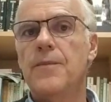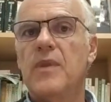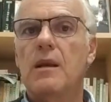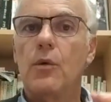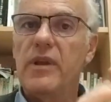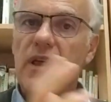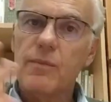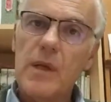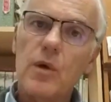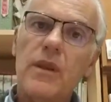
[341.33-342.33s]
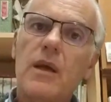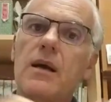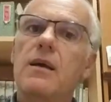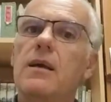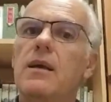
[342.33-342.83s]
La unidad
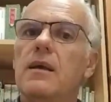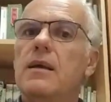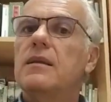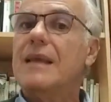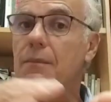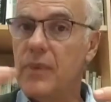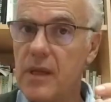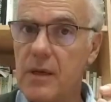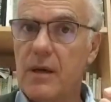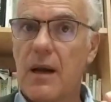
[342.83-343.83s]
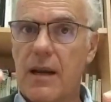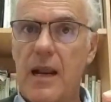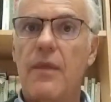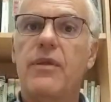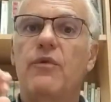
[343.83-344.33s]
melódica también
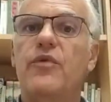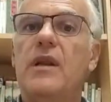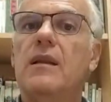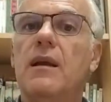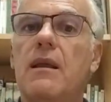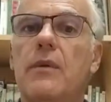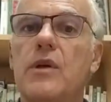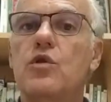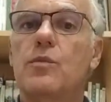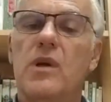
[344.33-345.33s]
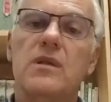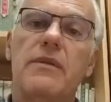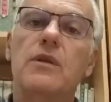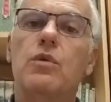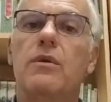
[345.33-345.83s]
realza al final de cada verso por esa
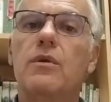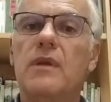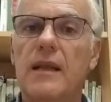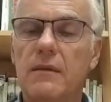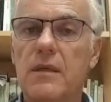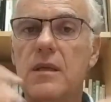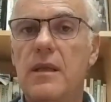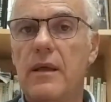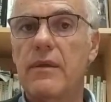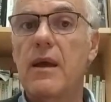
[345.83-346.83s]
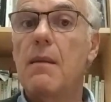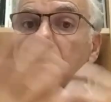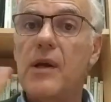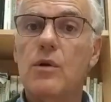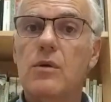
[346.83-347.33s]
acentuación de la intensidad,
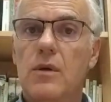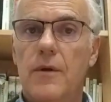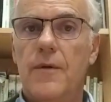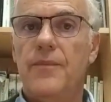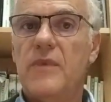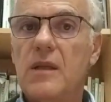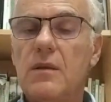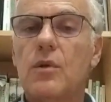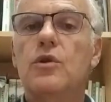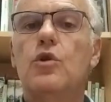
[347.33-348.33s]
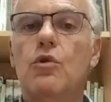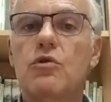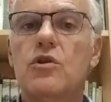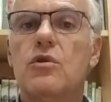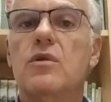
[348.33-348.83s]
pero dentro de todos
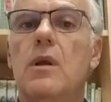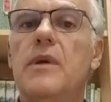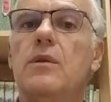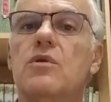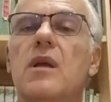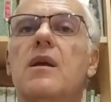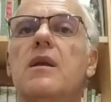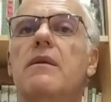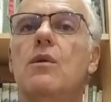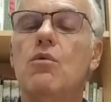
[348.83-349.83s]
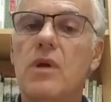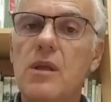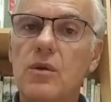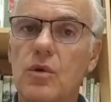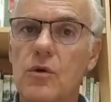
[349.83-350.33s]
estos elementos hay que añadir un
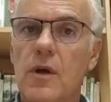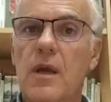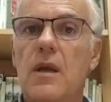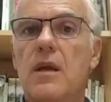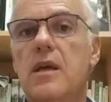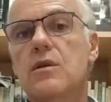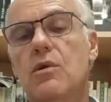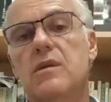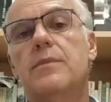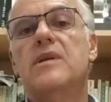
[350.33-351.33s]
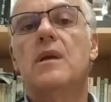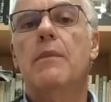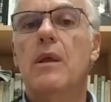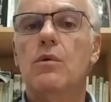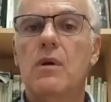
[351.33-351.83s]
quinto que es lo que siempre se ha
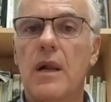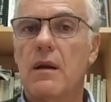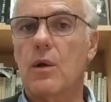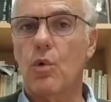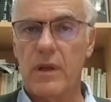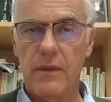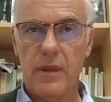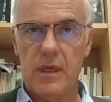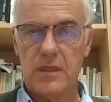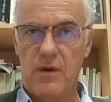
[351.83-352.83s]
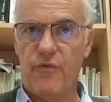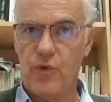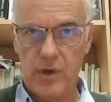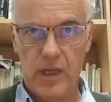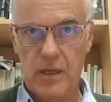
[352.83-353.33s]
llamado las recurrencias
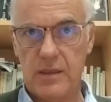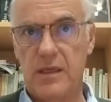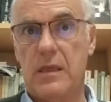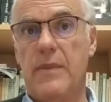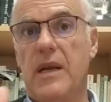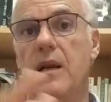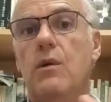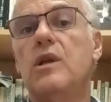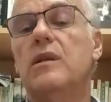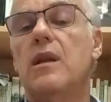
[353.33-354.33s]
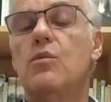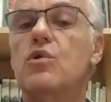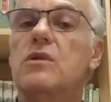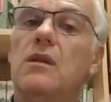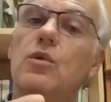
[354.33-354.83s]
fónicas. De esta manera lo que
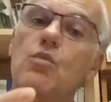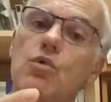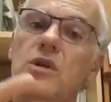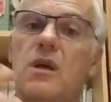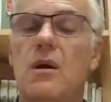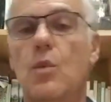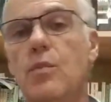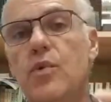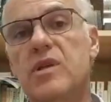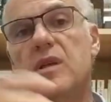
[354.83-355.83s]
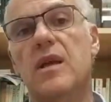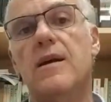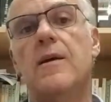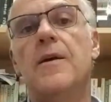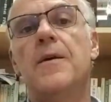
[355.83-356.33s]
tenemos, tanto en música como en
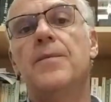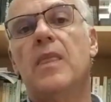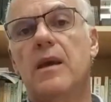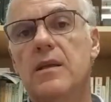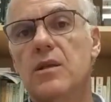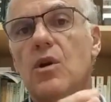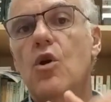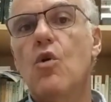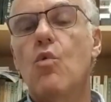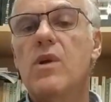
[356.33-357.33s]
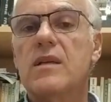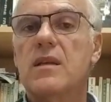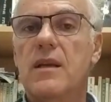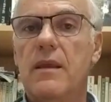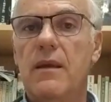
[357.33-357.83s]
poesía, es una
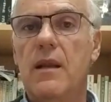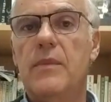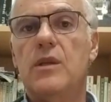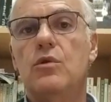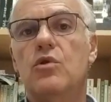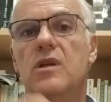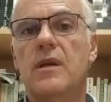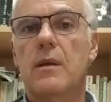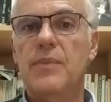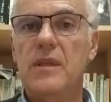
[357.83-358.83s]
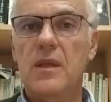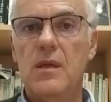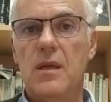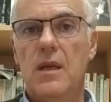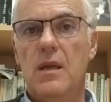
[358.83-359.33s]
serie de elementos que se
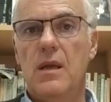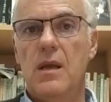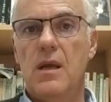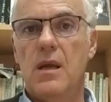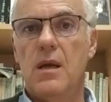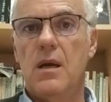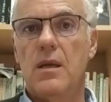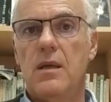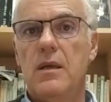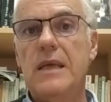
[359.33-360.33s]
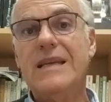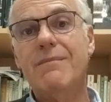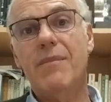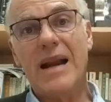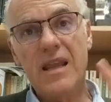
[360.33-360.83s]
repiten y
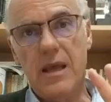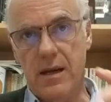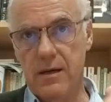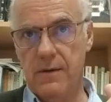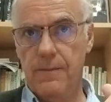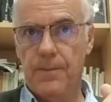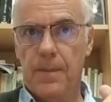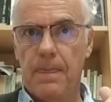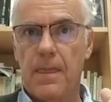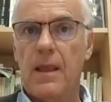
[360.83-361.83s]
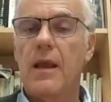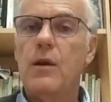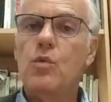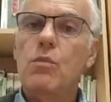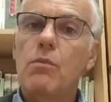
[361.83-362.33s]
varían en
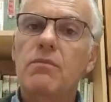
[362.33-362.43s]
un